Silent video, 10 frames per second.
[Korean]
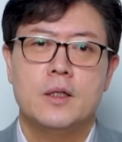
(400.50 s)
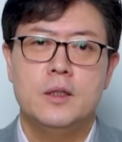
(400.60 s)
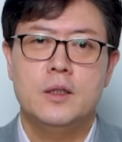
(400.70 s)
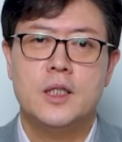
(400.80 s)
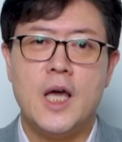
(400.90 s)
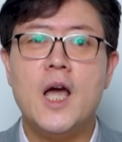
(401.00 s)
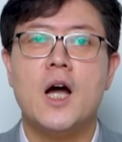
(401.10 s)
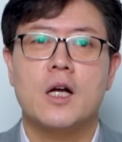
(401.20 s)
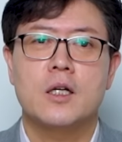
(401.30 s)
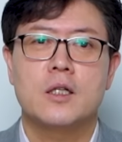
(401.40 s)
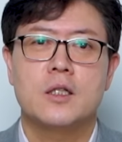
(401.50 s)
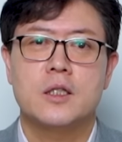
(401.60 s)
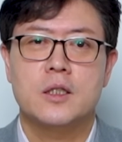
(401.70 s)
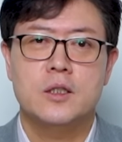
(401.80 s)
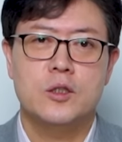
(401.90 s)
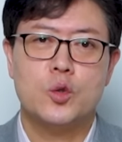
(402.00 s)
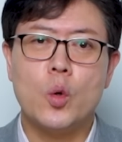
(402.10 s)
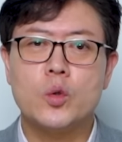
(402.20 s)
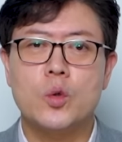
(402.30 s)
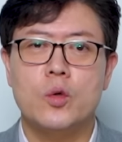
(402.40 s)
그 계약 그
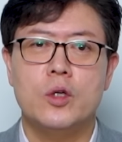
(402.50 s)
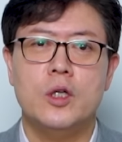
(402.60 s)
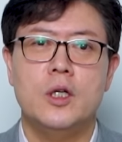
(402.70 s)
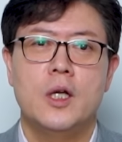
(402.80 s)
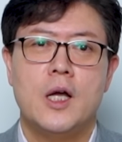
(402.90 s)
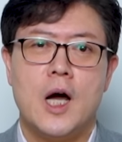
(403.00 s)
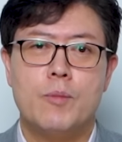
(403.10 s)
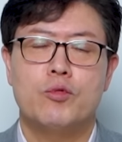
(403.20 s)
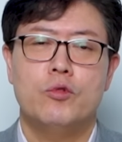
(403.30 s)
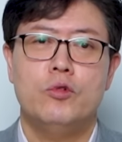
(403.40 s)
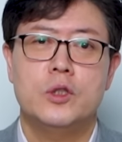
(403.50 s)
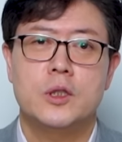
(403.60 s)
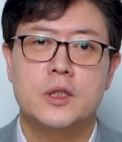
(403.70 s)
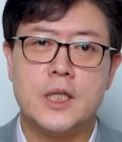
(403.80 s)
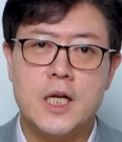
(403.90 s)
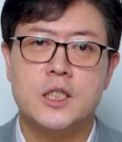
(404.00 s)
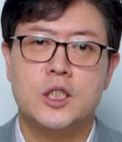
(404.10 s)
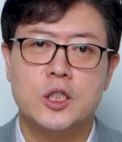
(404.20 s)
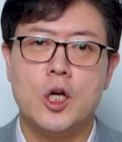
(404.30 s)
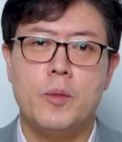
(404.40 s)
속도를 앞으로 잘
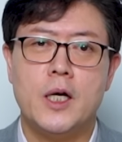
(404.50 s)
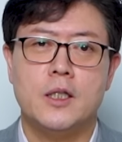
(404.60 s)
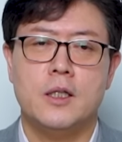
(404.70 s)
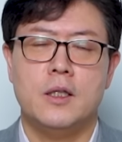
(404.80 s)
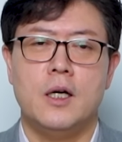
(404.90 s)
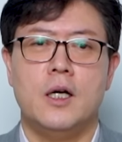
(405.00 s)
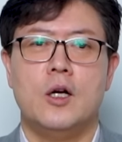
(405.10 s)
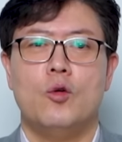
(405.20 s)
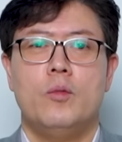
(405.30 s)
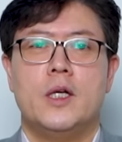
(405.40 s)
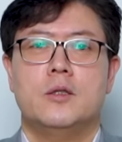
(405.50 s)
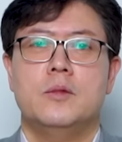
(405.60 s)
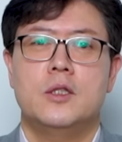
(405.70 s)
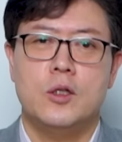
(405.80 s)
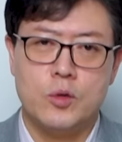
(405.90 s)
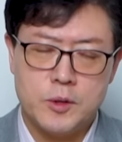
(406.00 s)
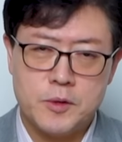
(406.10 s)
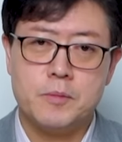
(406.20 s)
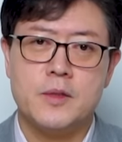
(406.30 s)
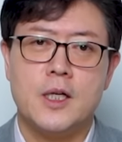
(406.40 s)
지켜봐야 된다라고 말씀을 드리고
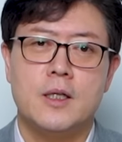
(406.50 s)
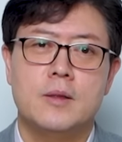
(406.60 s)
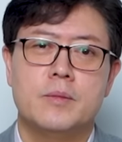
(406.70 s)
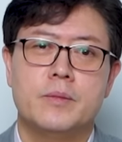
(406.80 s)
싶습니다.